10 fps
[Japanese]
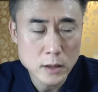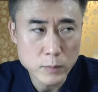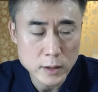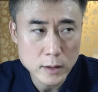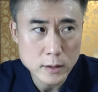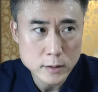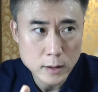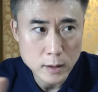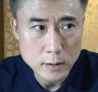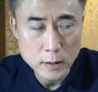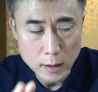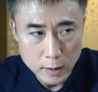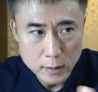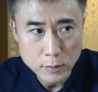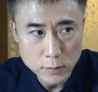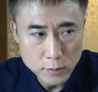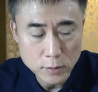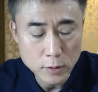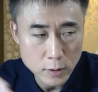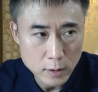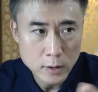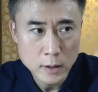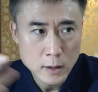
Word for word: 今ね世間でいろいろ